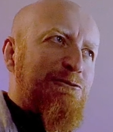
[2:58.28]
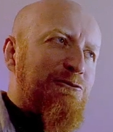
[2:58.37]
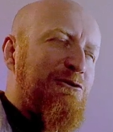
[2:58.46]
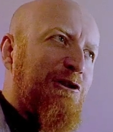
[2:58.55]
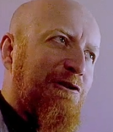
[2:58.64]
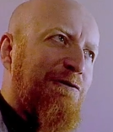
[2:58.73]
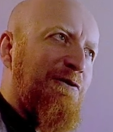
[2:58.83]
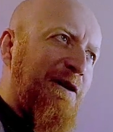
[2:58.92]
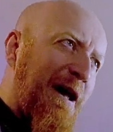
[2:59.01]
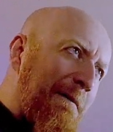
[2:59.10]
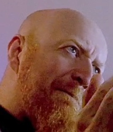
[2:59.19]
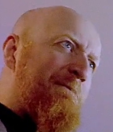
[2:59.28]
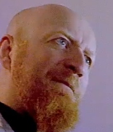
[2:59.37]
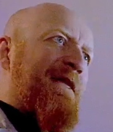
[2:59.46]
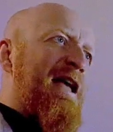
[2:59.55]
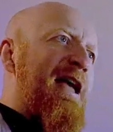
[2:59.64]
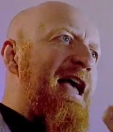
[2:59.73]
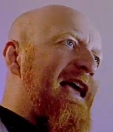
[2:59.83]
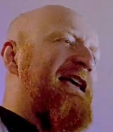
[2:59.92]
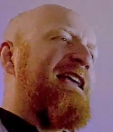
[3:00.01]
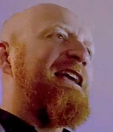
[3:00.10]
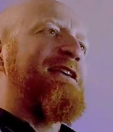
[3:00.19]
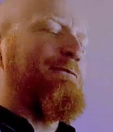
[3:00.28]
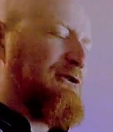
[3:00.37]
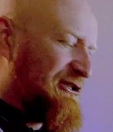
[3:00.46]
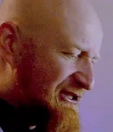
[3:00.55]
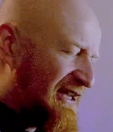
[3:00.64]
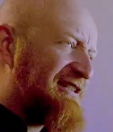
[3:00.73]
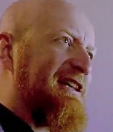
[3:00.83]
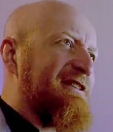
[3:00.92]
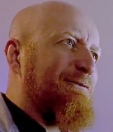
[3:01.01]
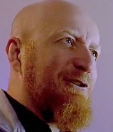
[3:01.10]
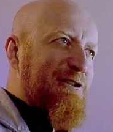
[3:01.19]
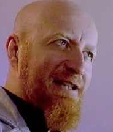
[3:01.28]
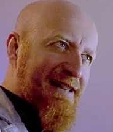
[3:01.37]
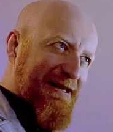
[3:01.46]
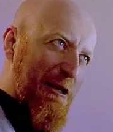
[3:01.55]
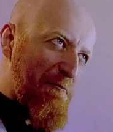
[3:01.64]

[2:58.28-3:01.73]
czuć trwogę? Hej, i może dzisiaj czas właśnie na takie